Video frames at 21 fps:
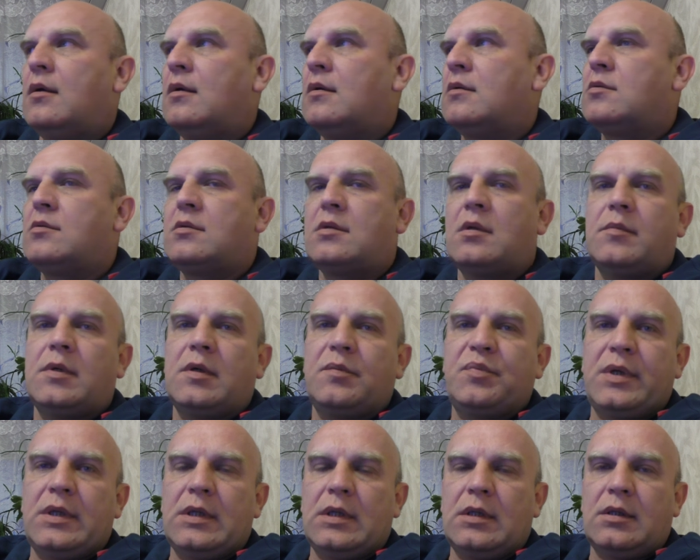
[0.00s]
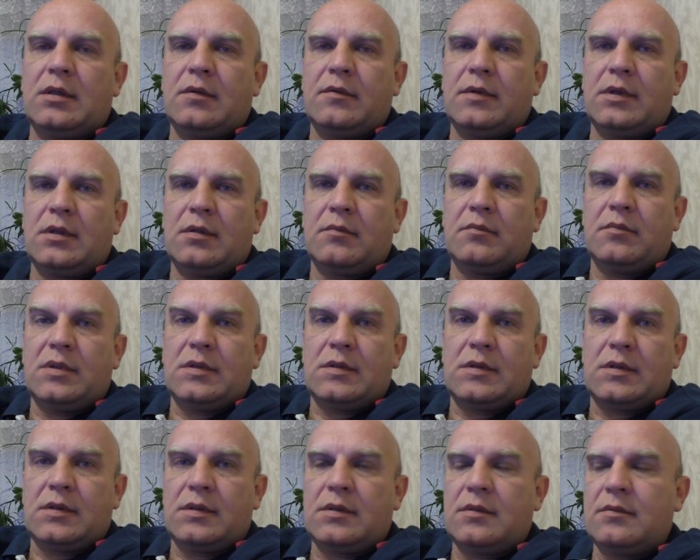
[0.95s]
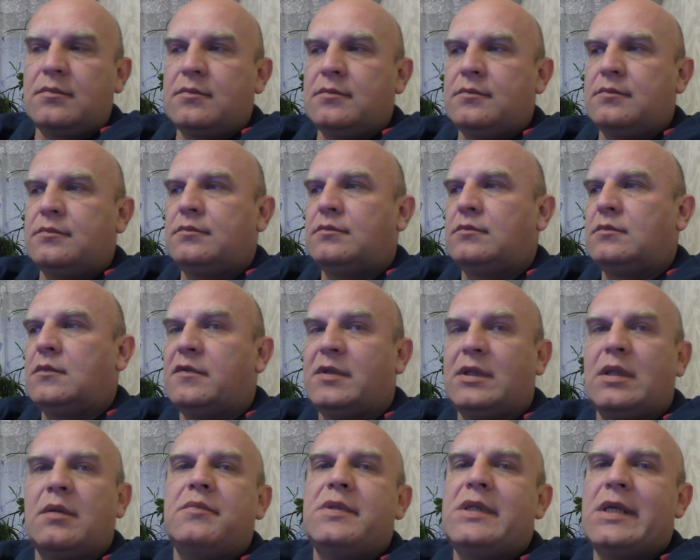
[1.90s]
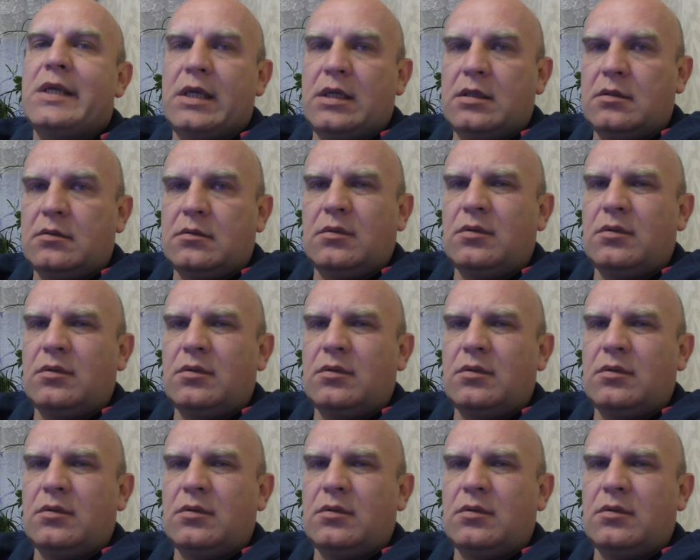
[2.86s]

что самое приятное в этом бизнесе, в этом деле.